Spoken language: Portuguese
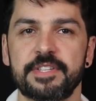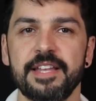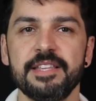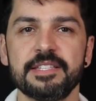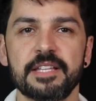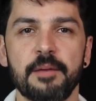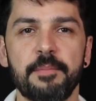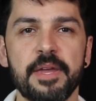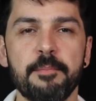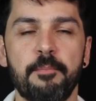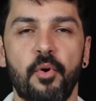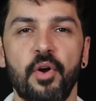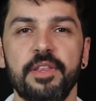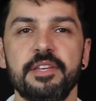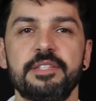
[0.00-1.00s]
eles também
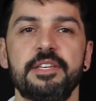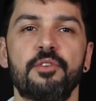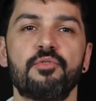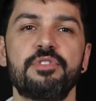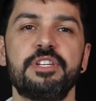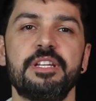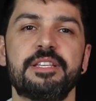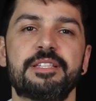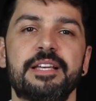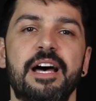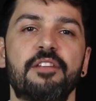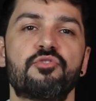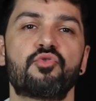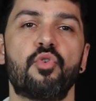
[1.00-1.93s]
podem ser utilizados